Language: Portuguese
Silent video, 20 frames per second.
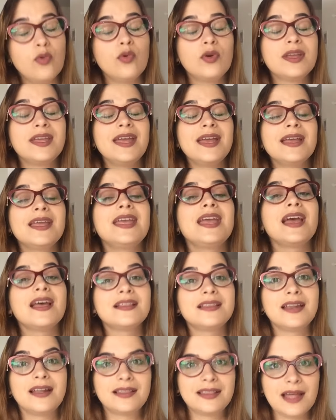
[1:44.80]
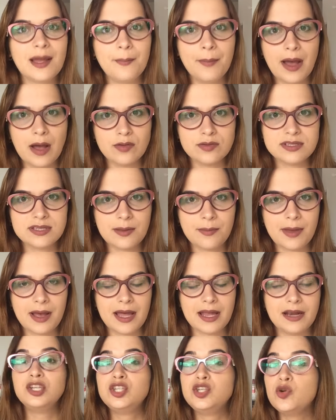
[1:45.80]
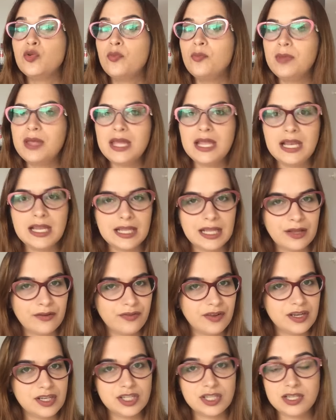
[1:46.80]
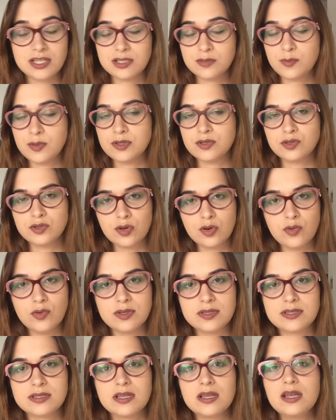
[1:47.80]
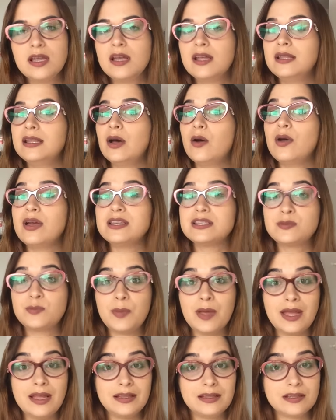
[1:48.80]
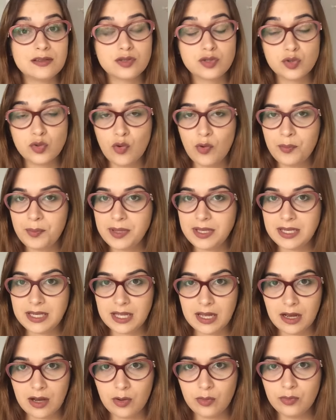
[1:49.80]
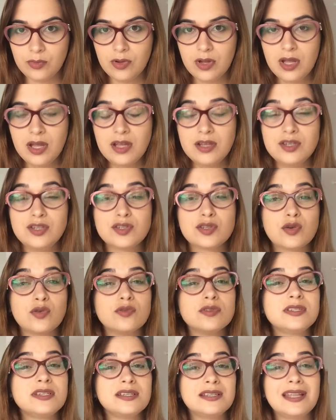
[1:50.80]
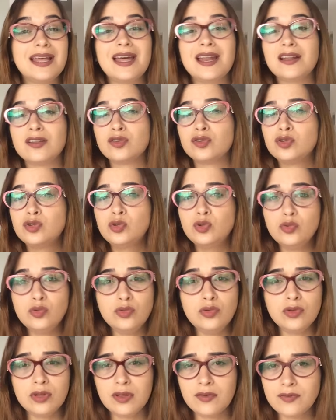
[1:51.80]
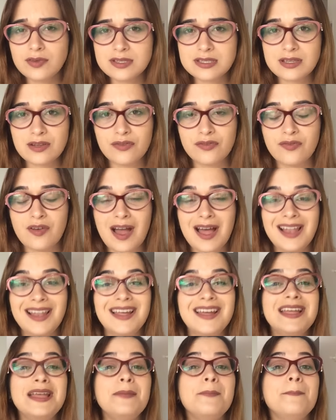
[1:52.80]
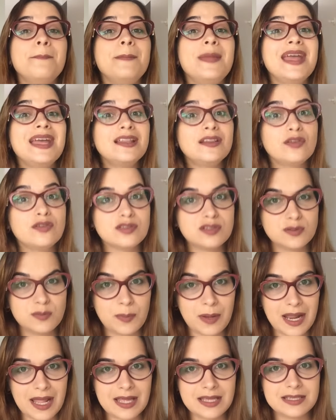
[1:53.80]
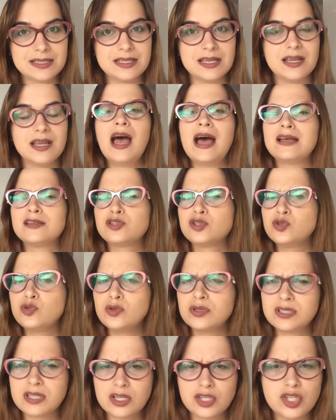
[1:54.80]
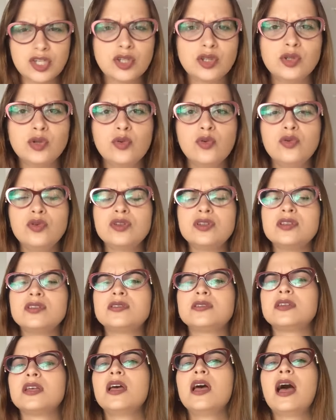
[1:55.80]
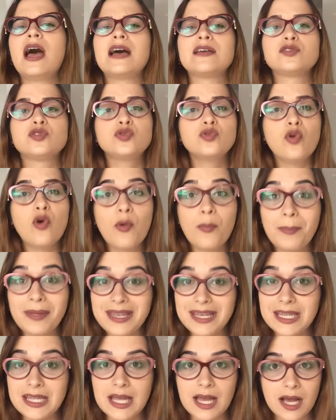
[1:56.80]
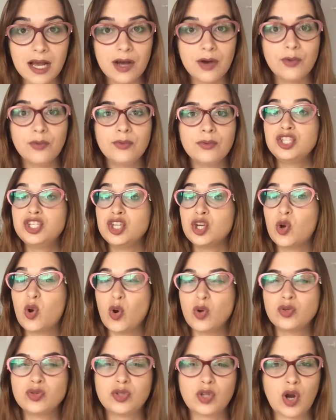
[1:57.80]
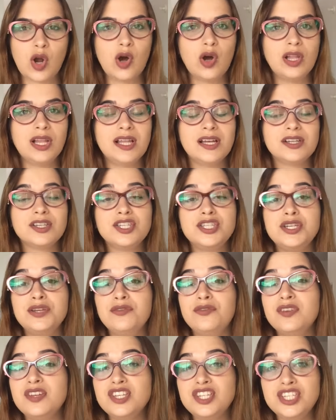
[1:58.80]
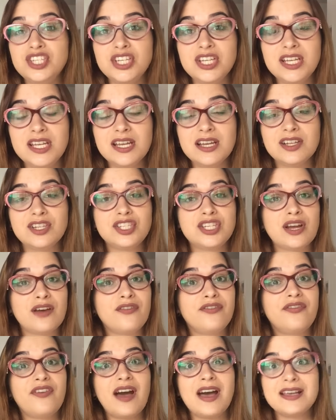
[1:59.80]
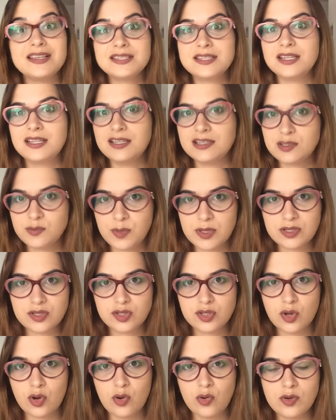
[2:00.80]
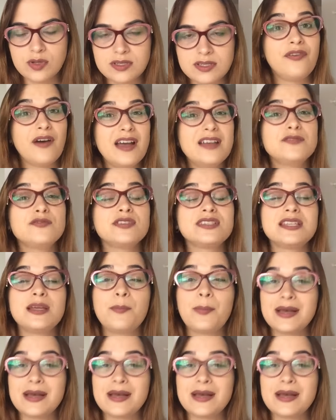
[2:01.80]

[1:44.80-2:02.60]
O que, que é tratar mal, Samara? Te humilha na frente das pessoas, não respeita sua opinião, desconsidera tudo que você fala e menospreza as suas atitudes a sua opinião te controla, te vigia, te afasta das pessoas, faz você